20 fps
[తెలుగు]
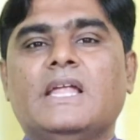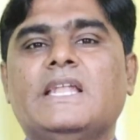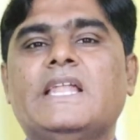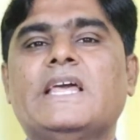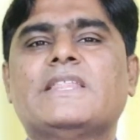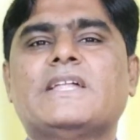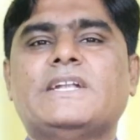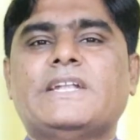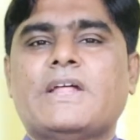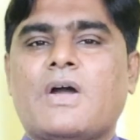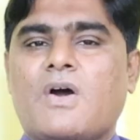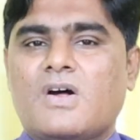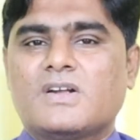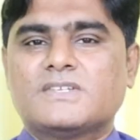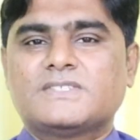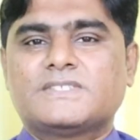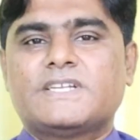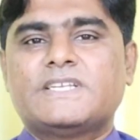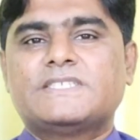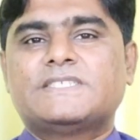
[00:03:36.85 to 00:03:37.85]
లేదంటే
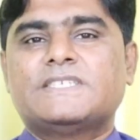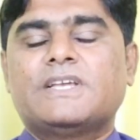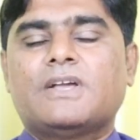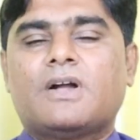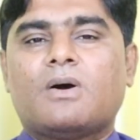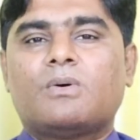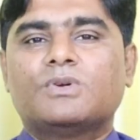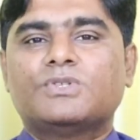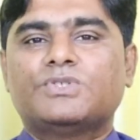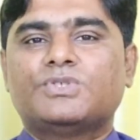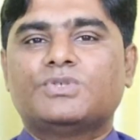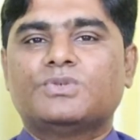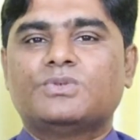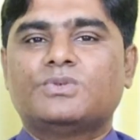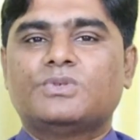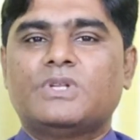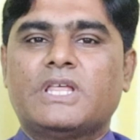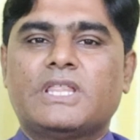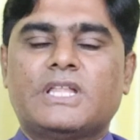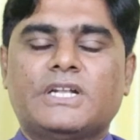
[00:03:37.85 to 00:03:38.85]
హార్స్ రేసింగ్ కావచ్చు
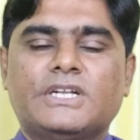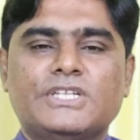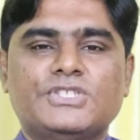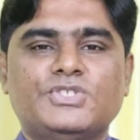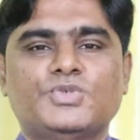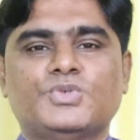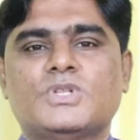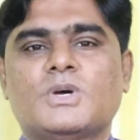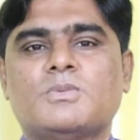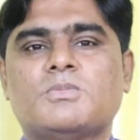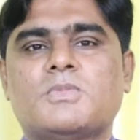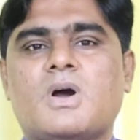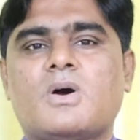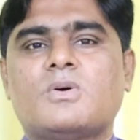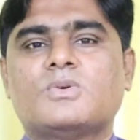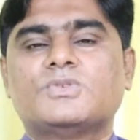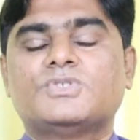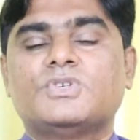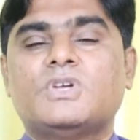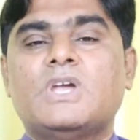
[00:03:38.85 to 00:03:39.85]
లేదంటే జూదం
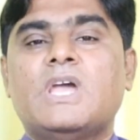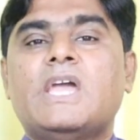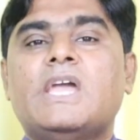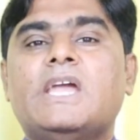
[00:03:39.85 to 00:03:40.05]
కావచ్చు